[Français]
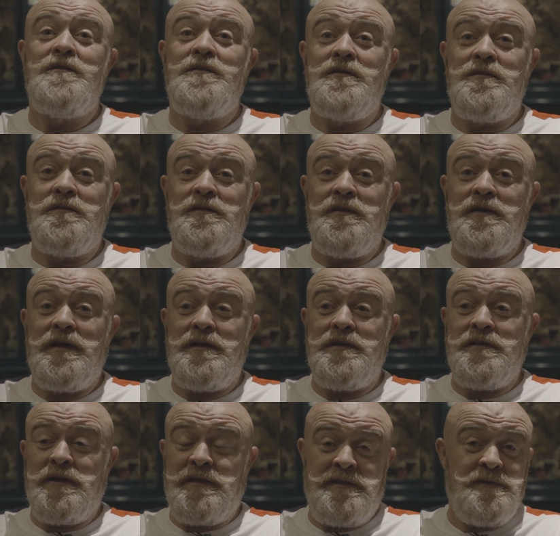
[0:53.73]
euh,
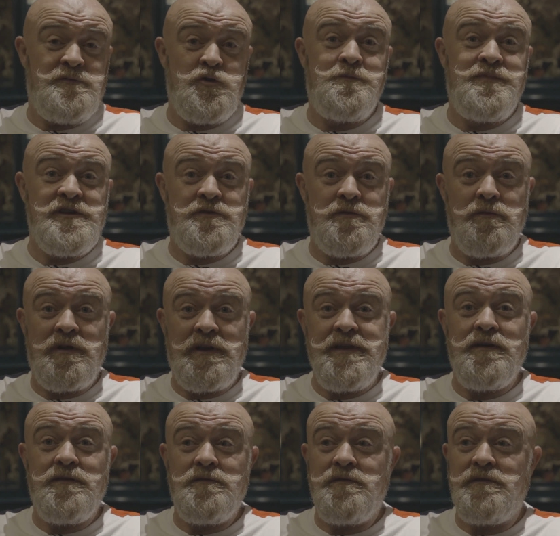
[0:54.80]
à, des objections
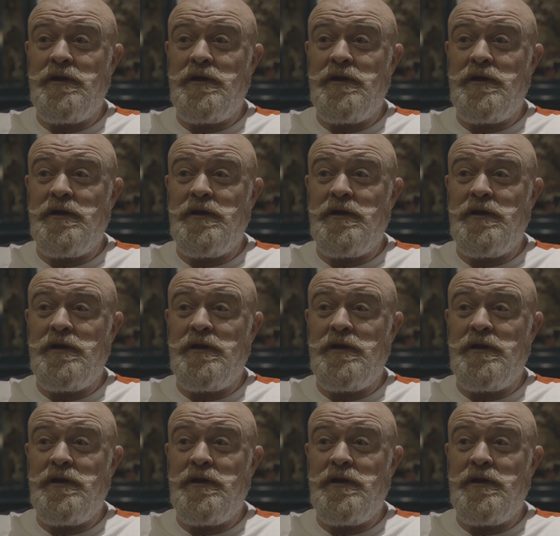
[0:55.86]
clients.